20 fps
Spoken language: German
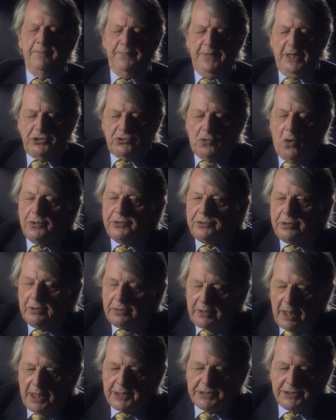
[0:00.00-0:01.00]
Ich
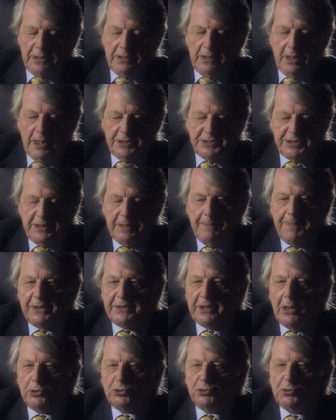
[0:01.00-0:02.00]
konnte, da ich in der
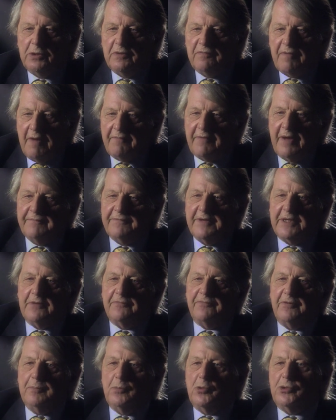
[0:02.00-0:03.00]
SED-Parteihochschule war, waren wir
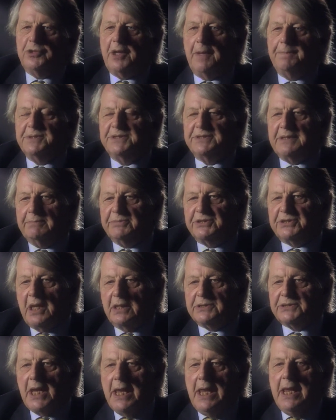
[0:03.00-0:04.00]
ja von Montag bis
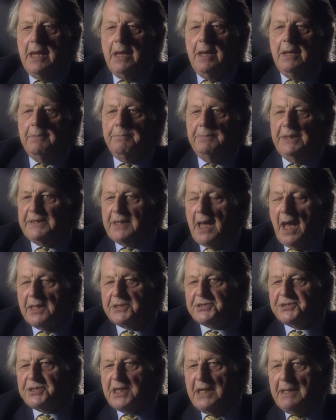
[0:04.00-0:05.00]
Samstags
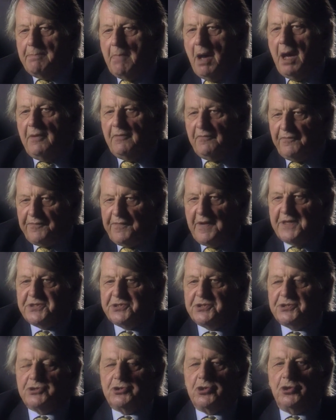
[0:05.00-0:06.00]
mittags immer
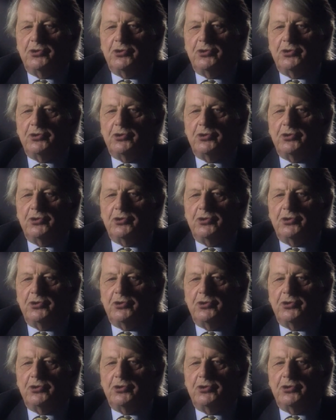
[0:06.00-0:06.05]
fest